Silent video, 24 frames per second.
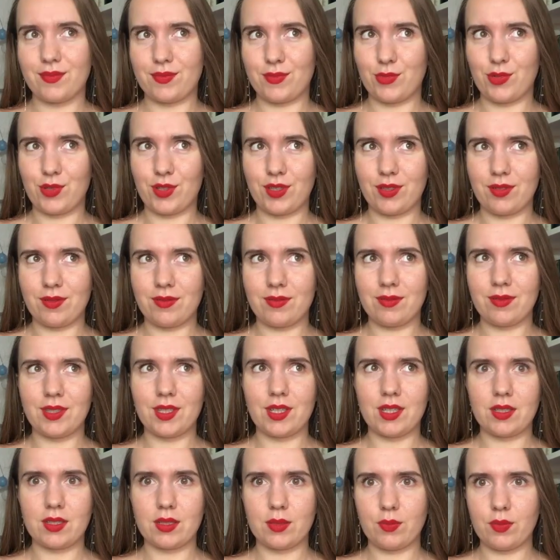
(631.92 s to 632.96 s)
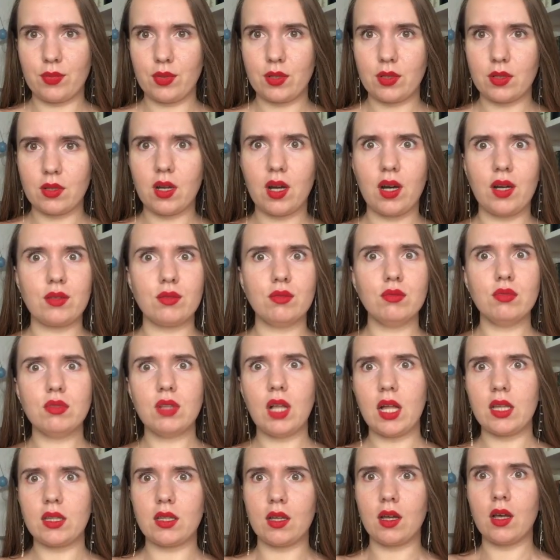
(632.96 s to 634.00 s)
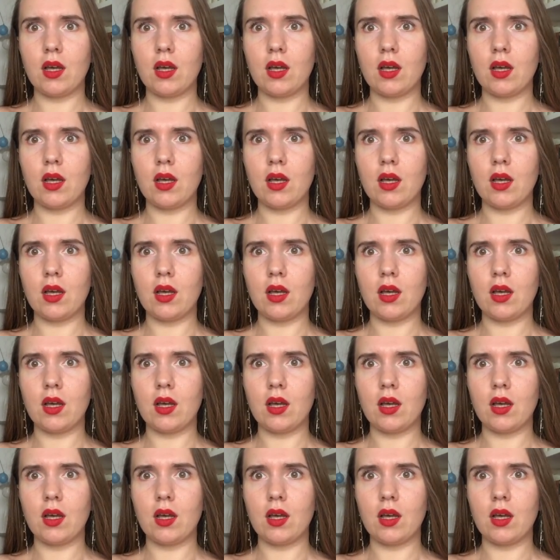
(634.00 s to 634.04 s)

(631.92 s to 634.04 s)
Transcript: Ой, я забыла. А, ну ладно.